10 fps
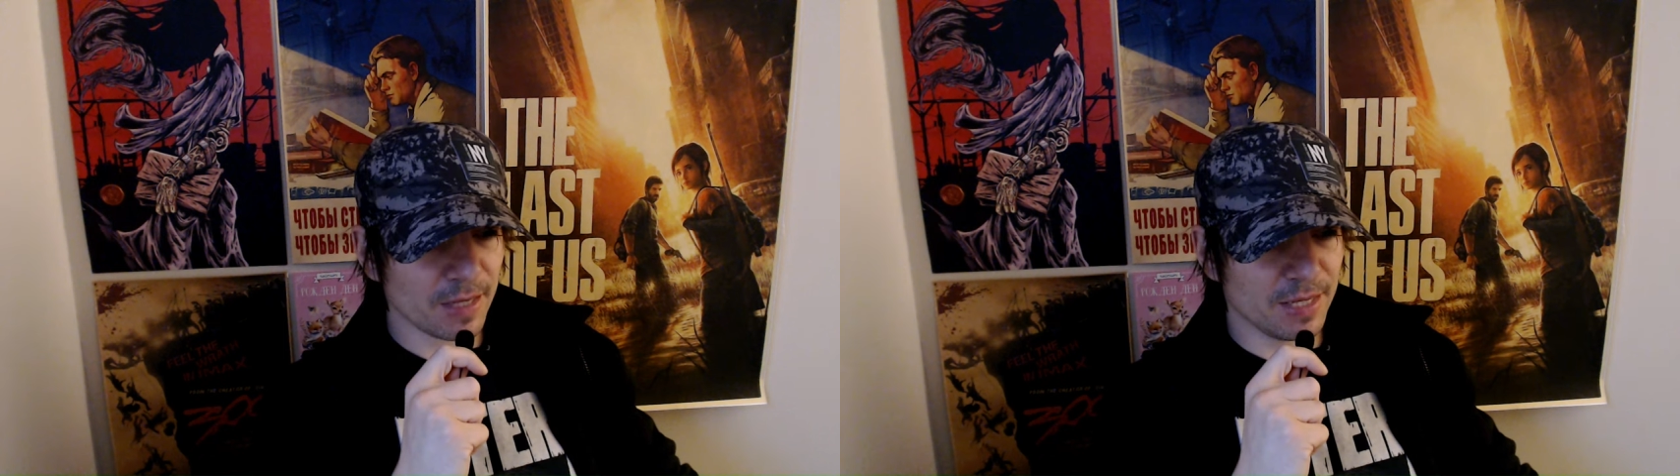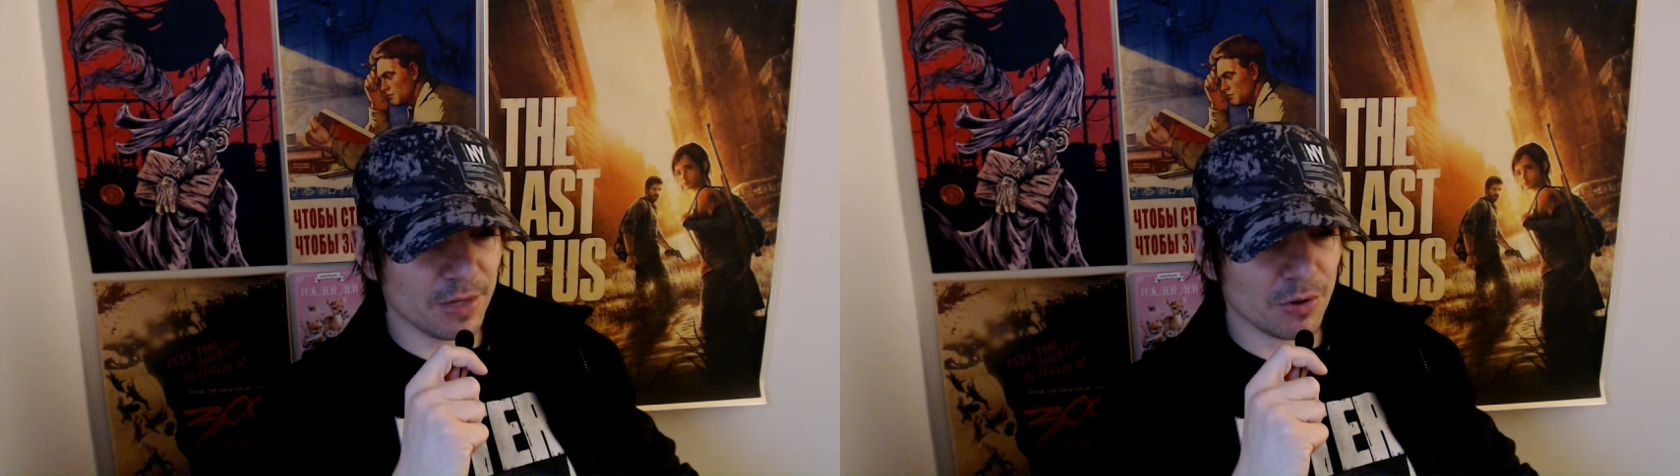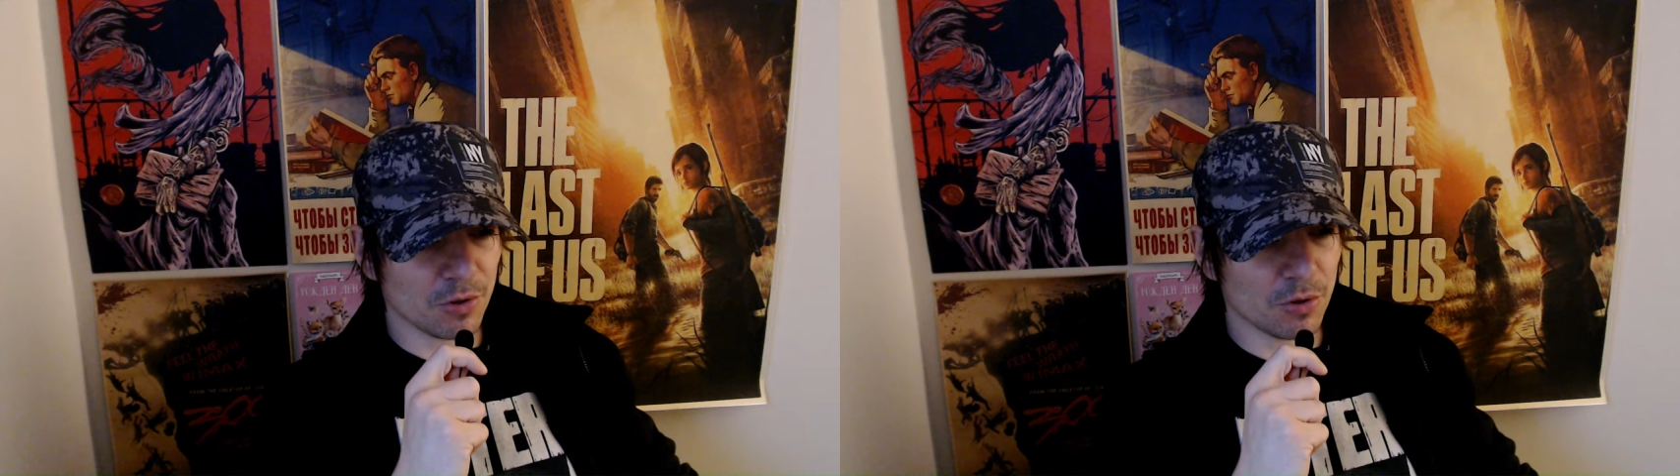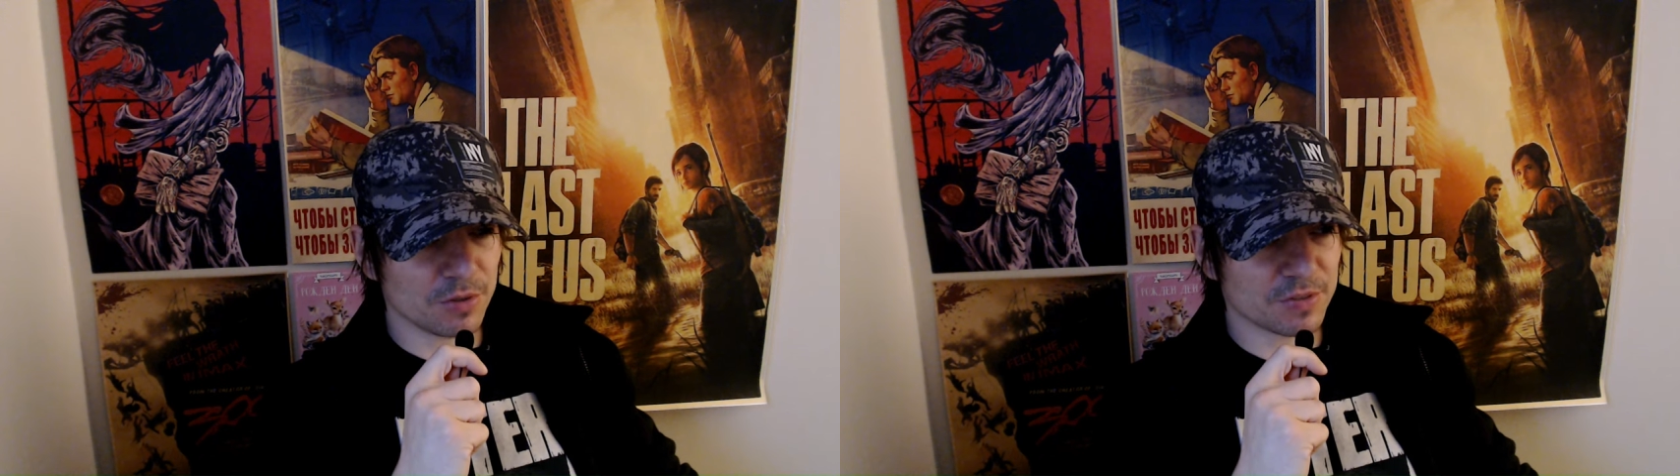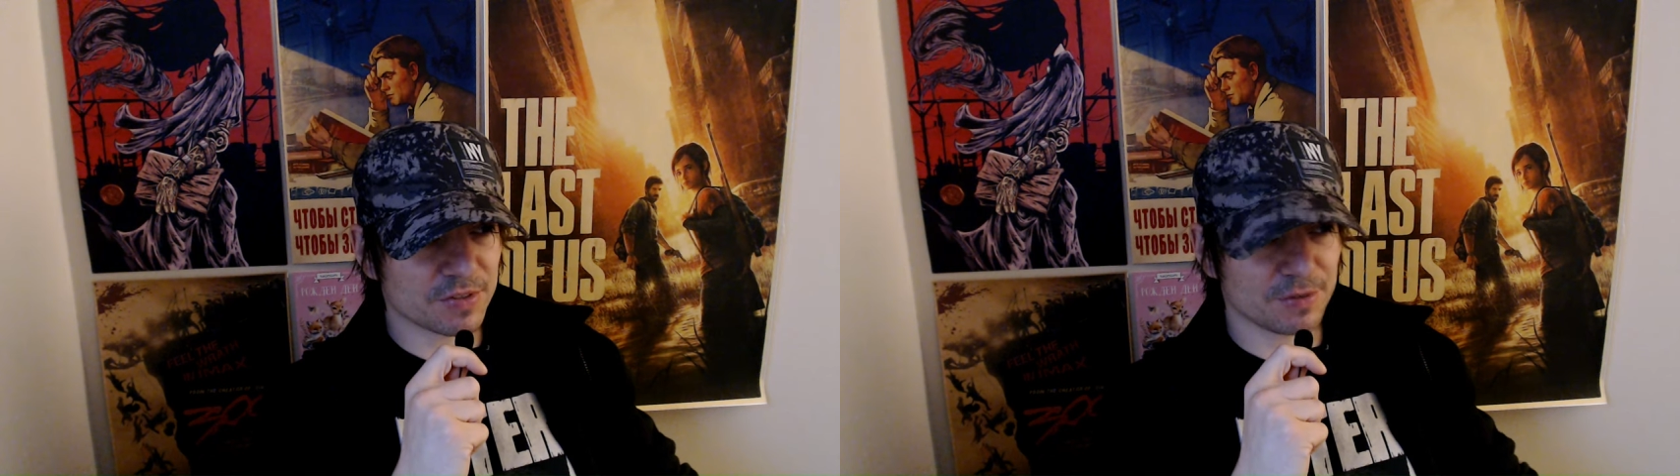Et
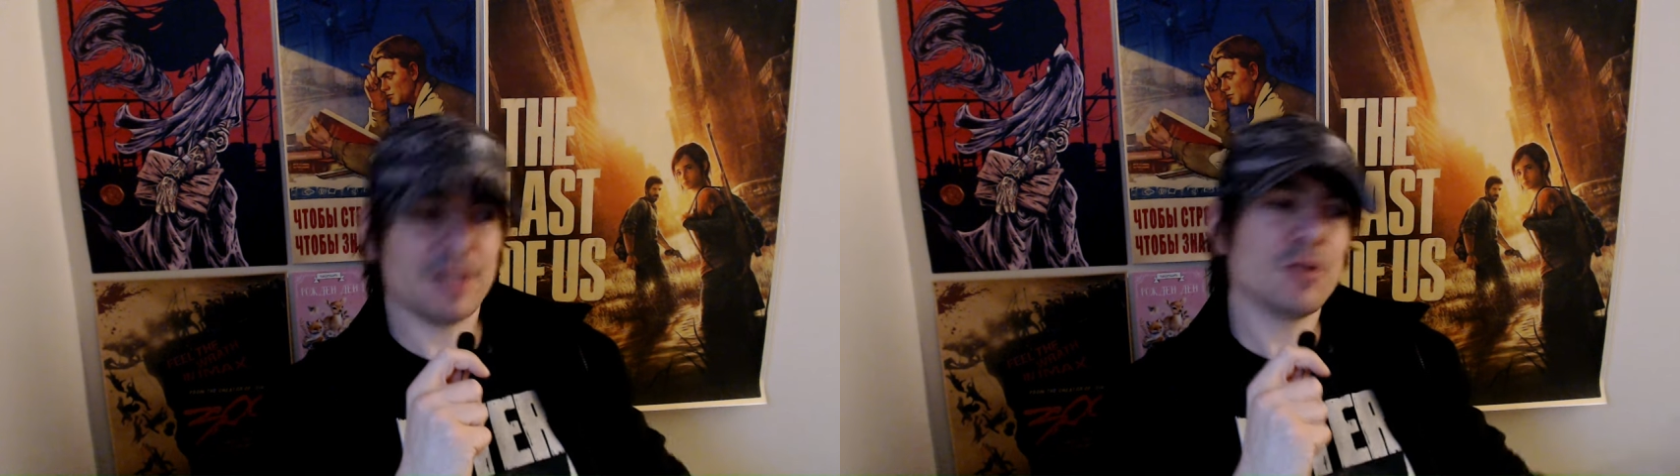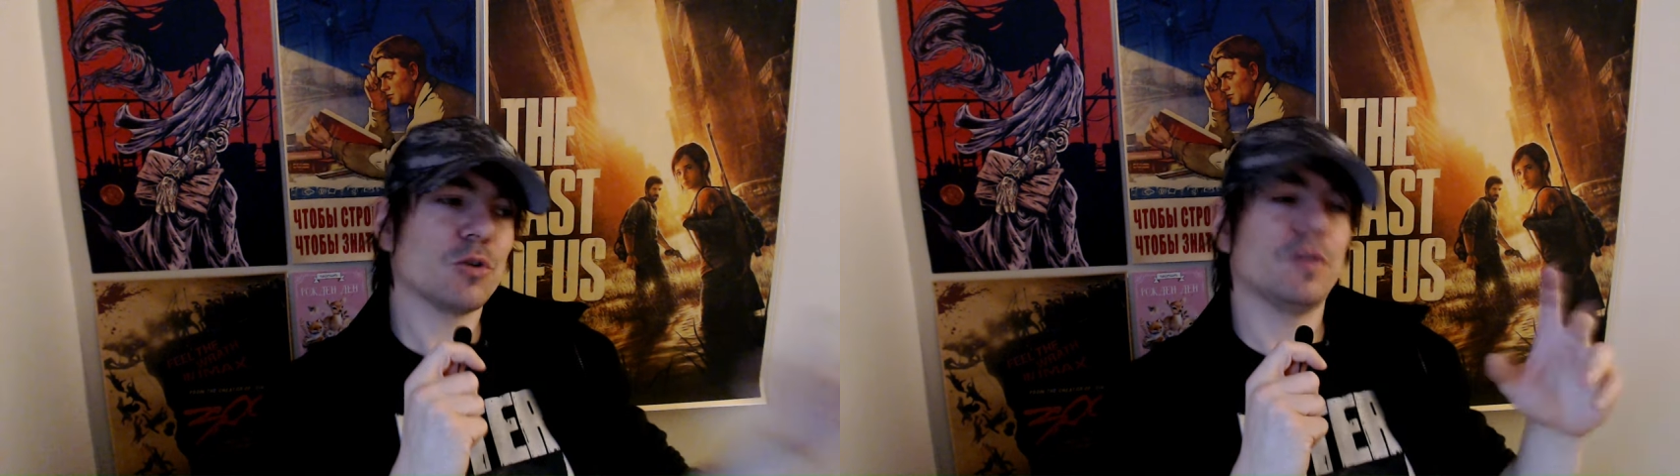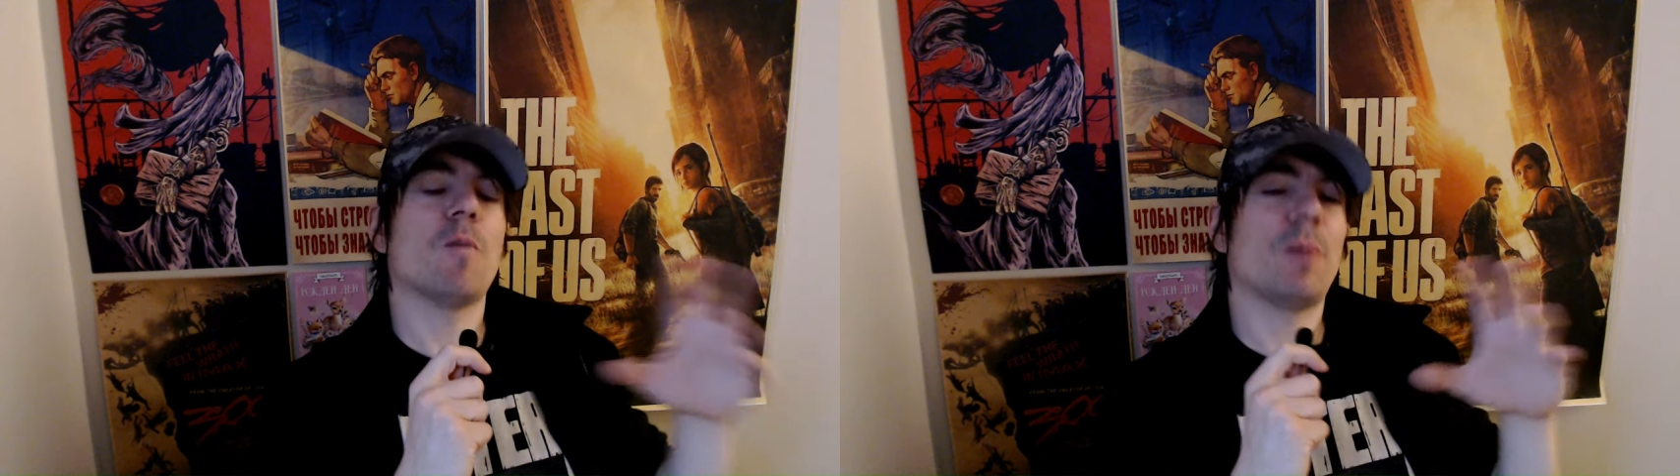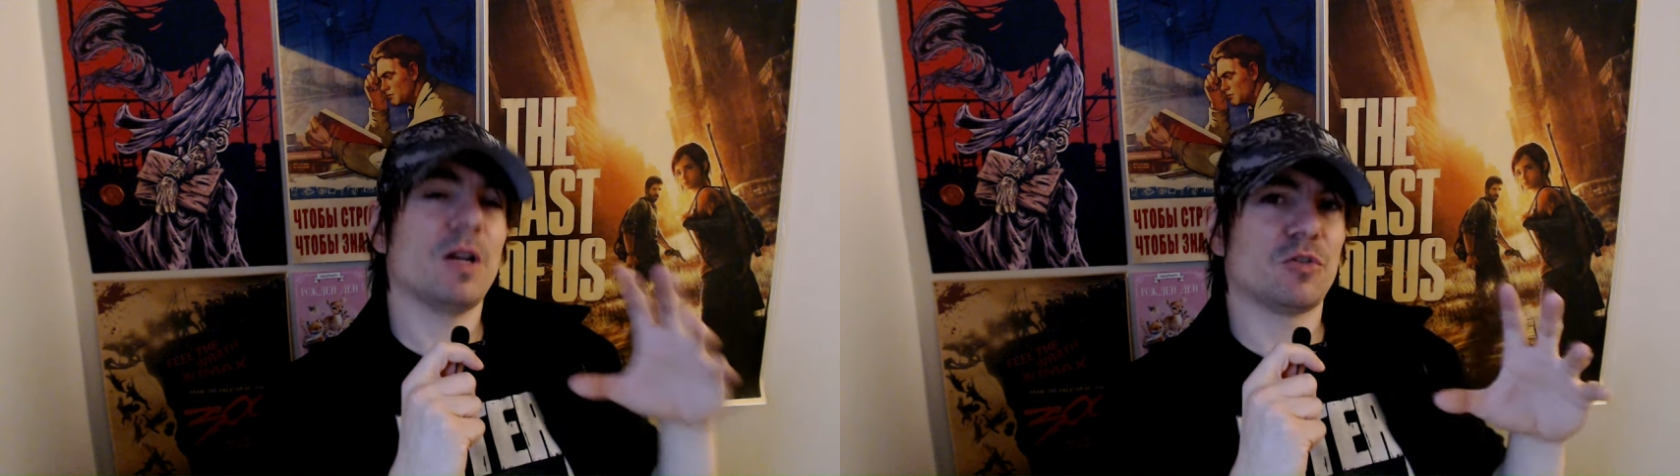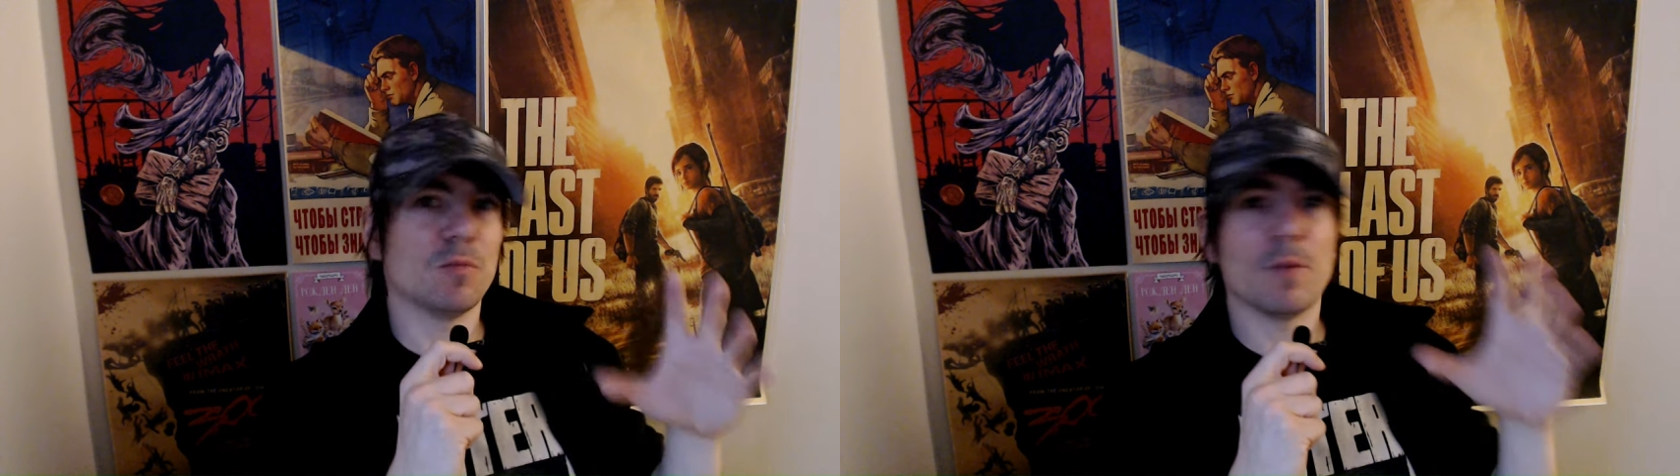euh, d'ailleurs, je voudrais en
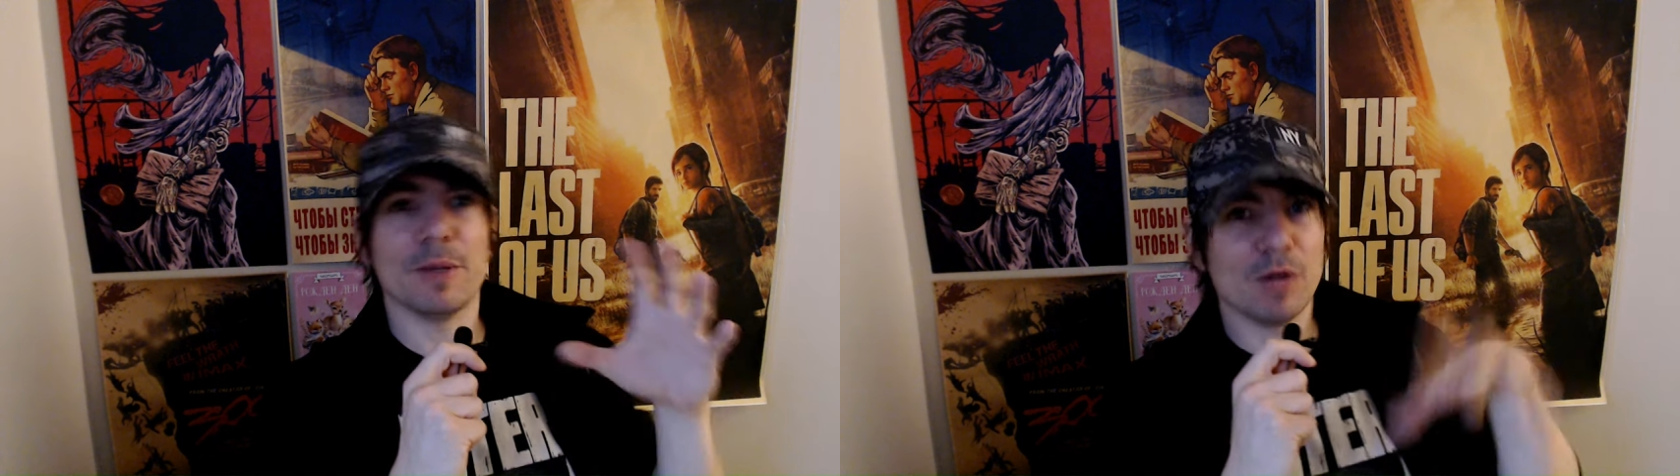parler justement bah,